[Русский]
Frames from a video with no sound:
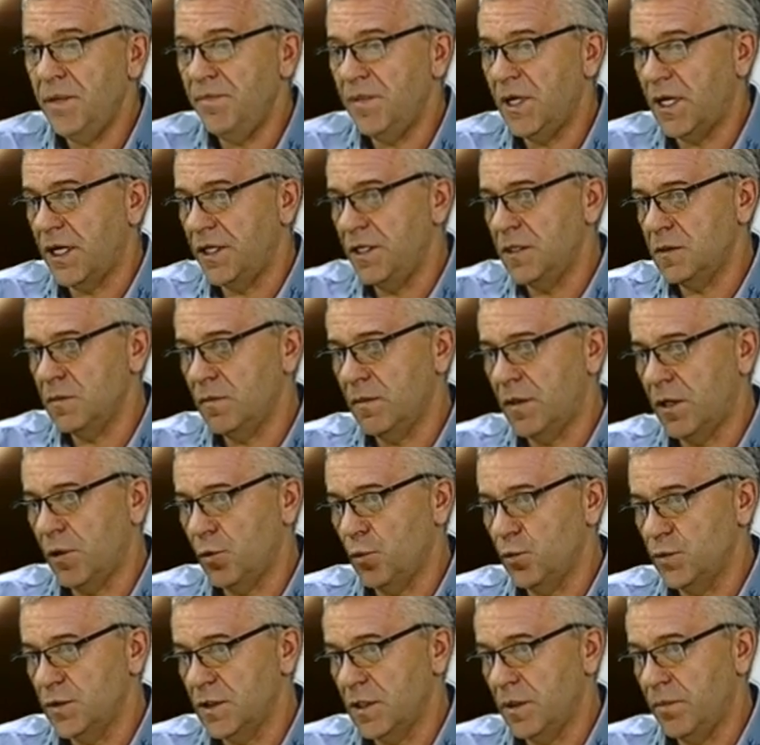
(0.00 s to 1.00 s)
механизм
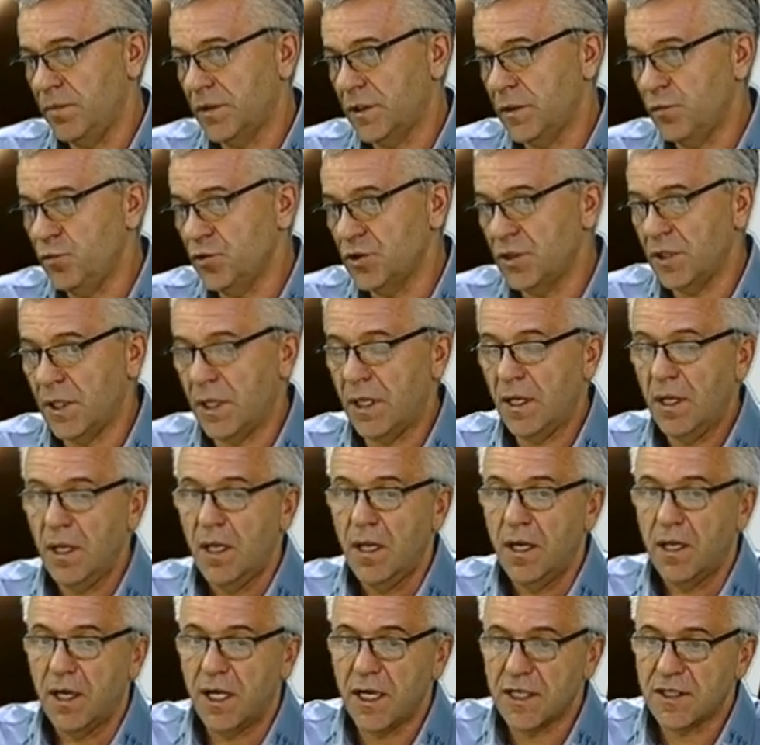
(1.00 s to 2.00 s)
коррупции, потому что
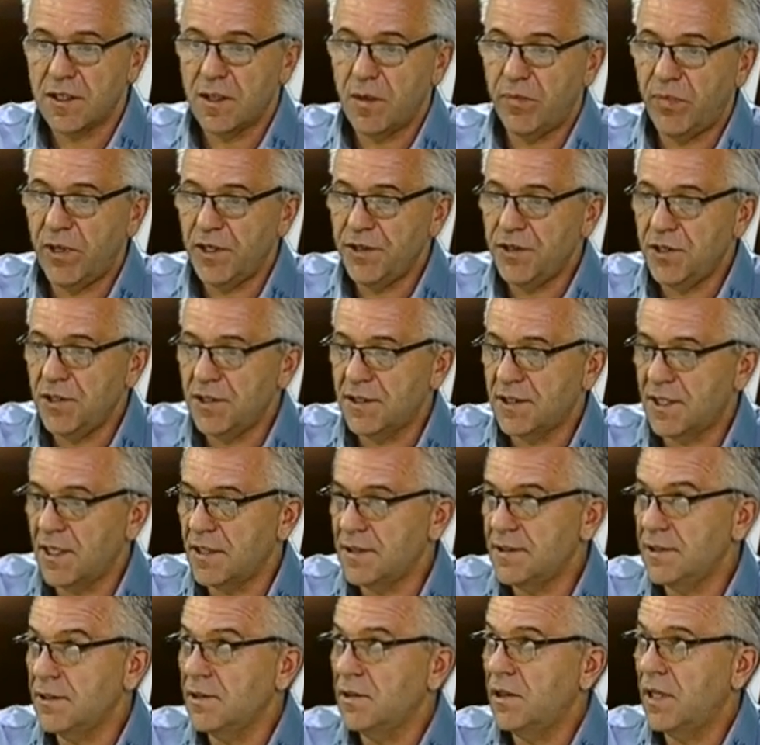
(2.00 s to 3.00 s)
каждая политическая
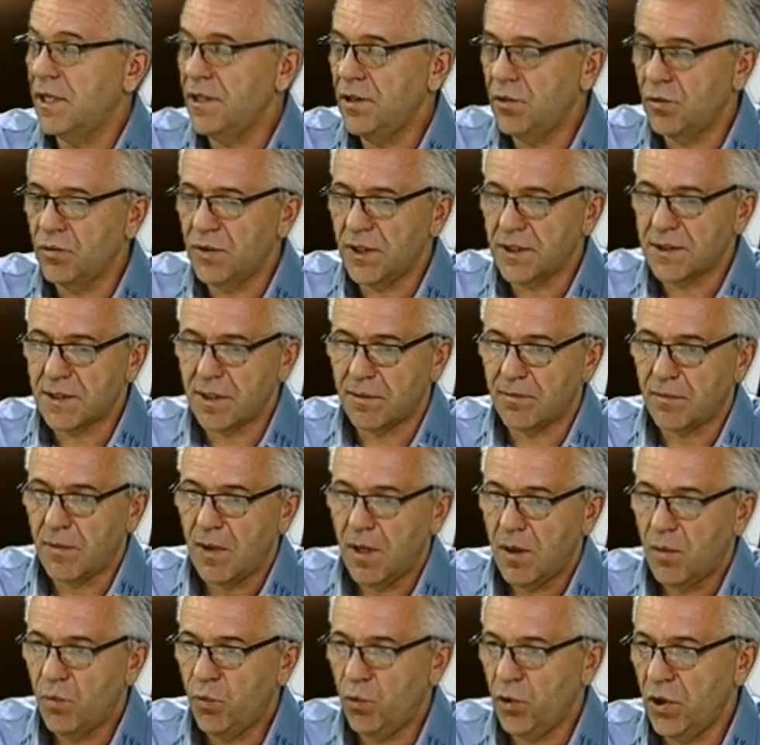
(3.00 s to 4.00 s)
сила, их у нас там
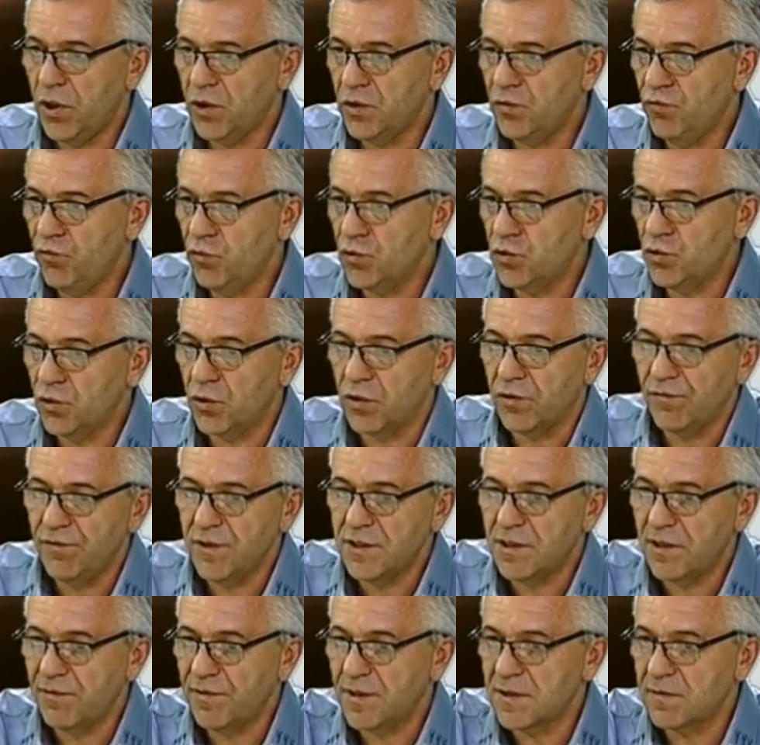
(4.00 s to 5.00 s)
более 200,
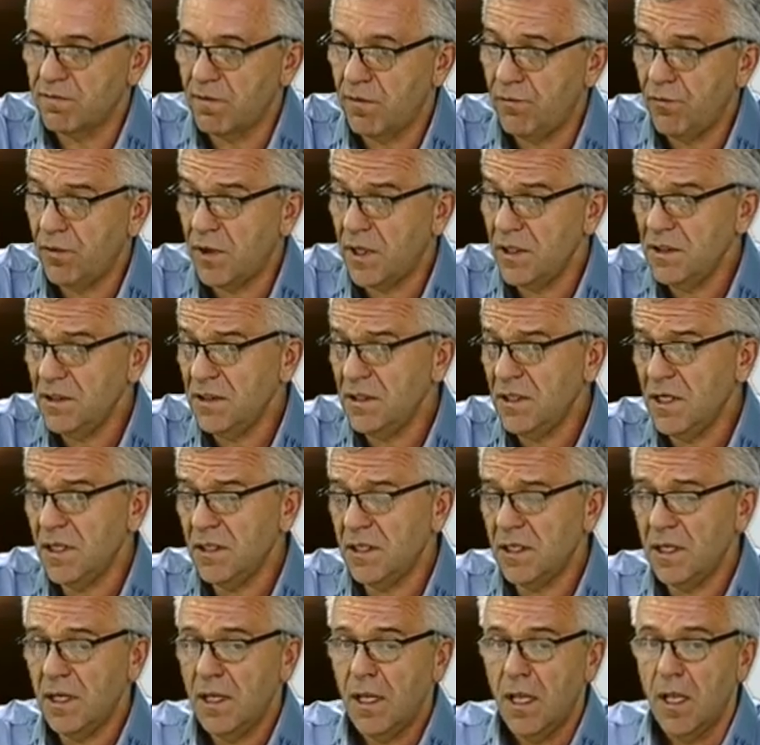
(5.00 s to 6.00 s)
выставит своего
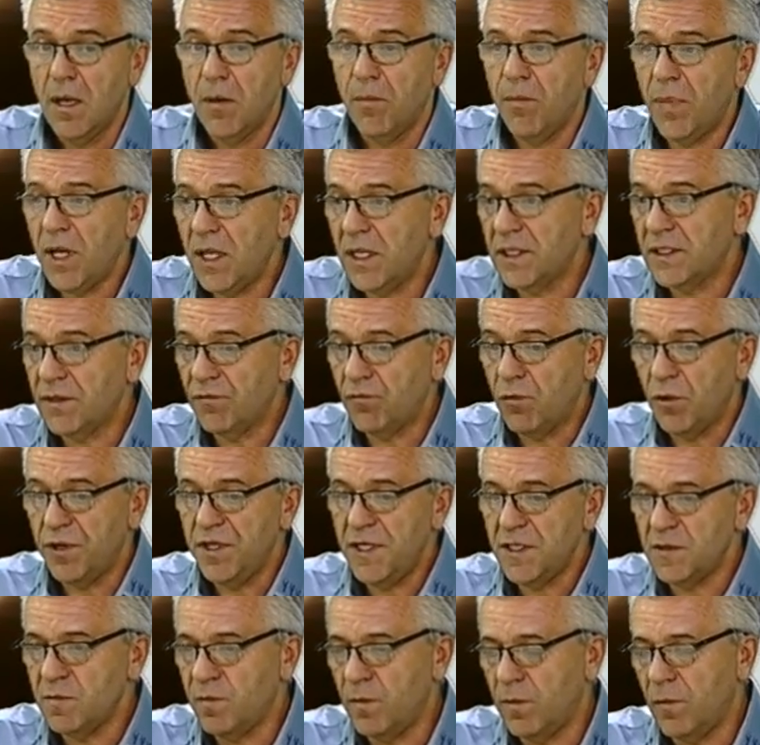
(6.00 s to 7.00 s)
кандидата. Мало того,
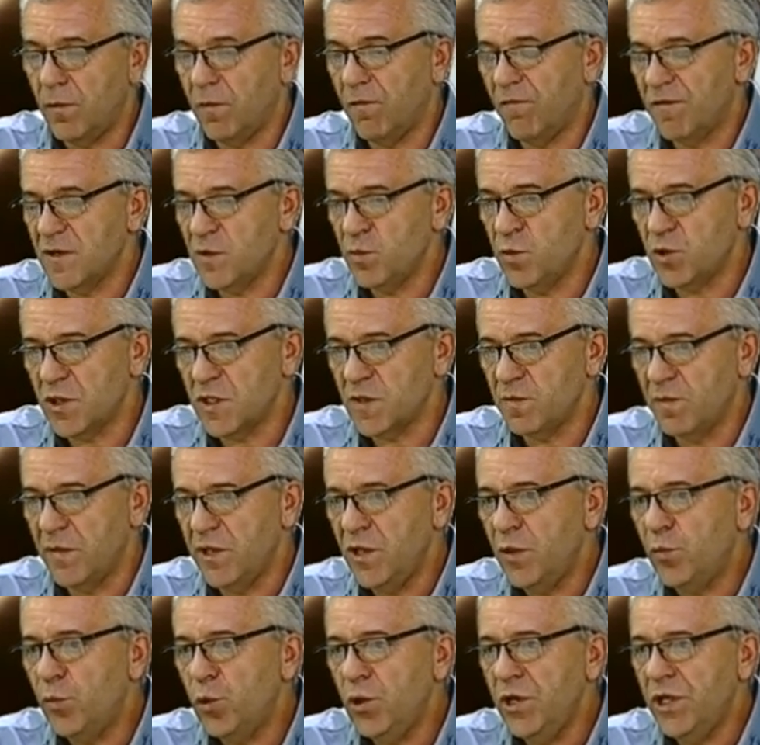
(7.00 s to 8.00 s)
есть возможность
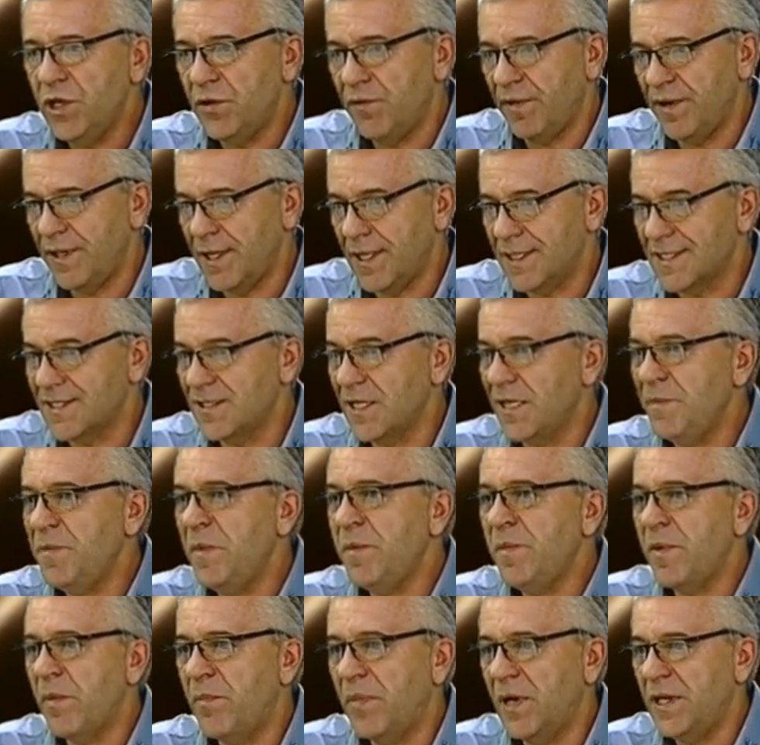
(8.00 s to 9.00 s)
манипулирования
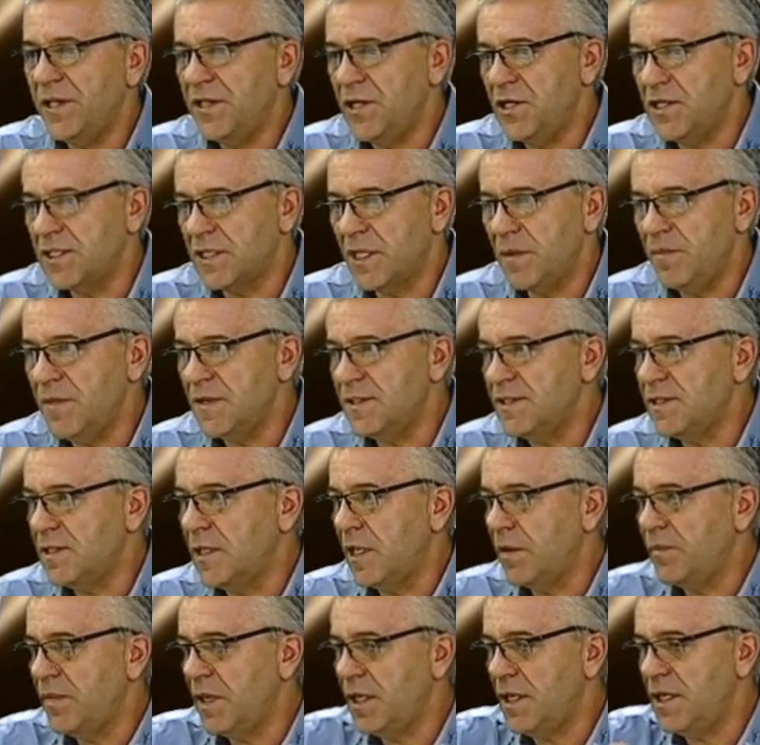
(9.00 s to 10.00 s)
самими политическими
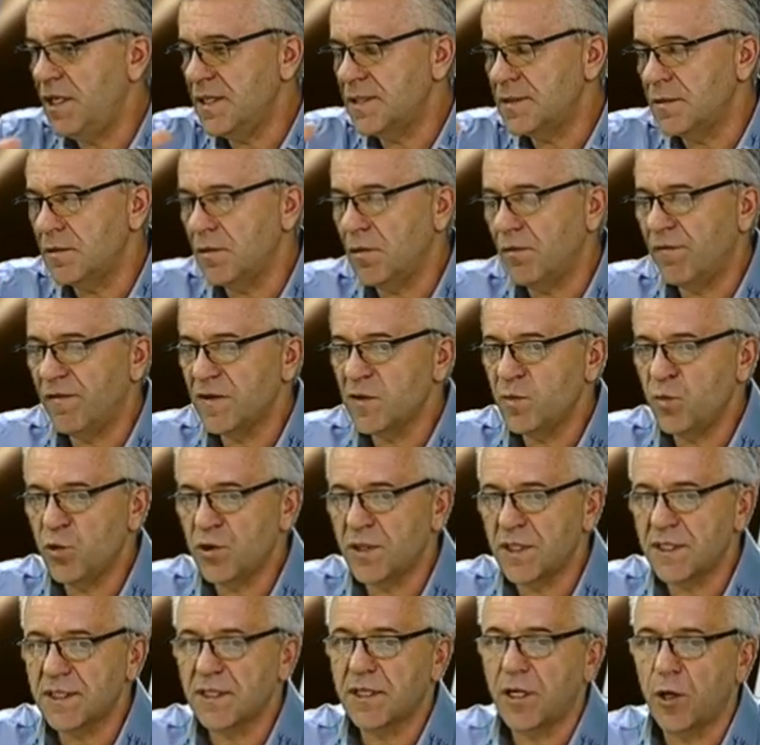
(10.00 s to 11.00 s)
силами и есть
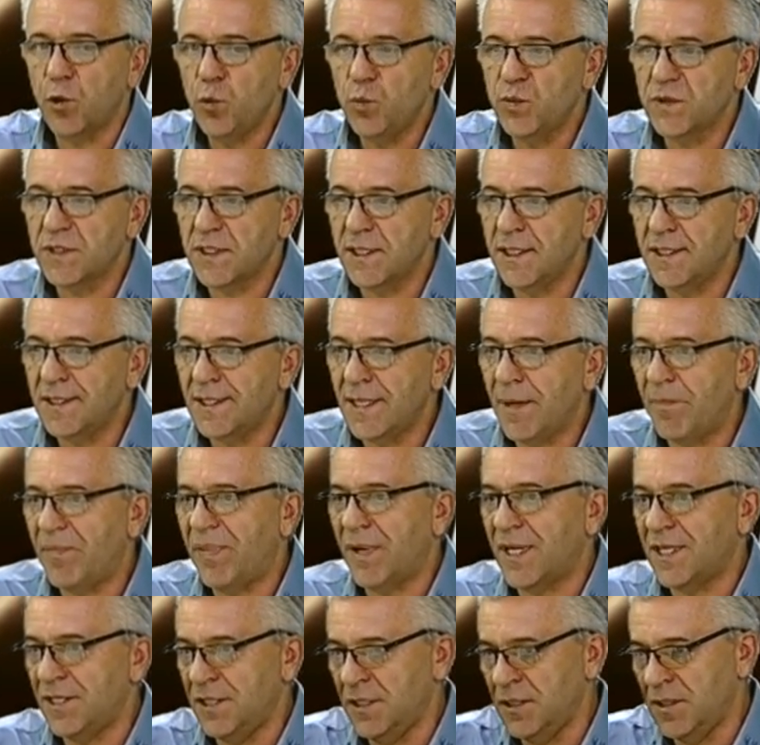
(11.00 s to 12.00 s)
возможность коррупции на
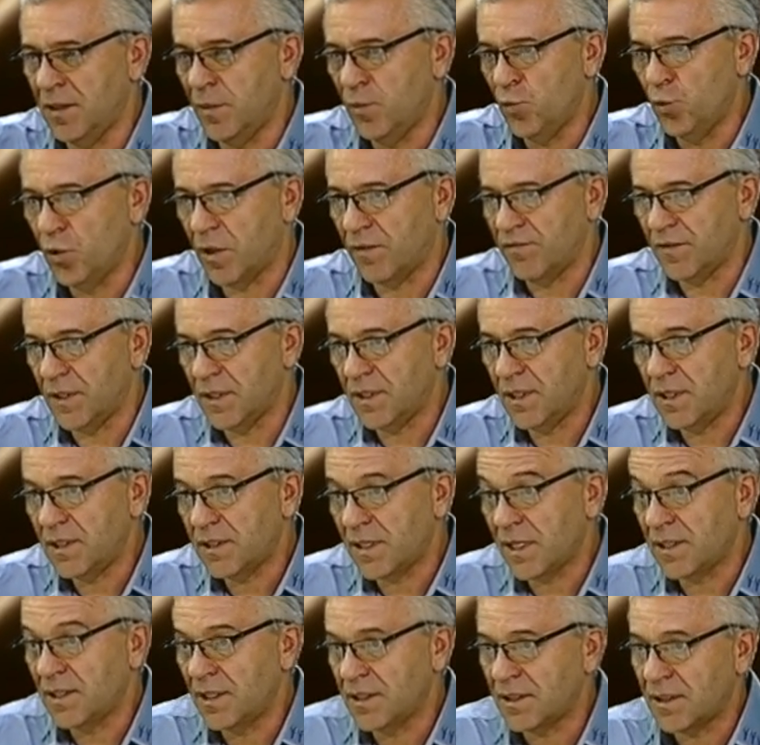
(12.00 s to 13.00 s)
партийном уровне, да,
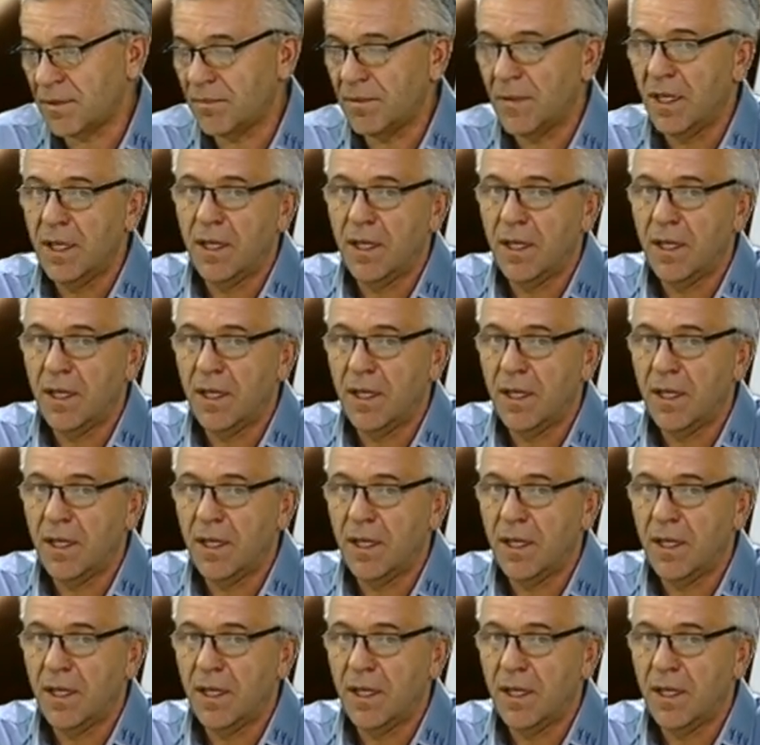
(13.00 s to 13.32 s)
когда там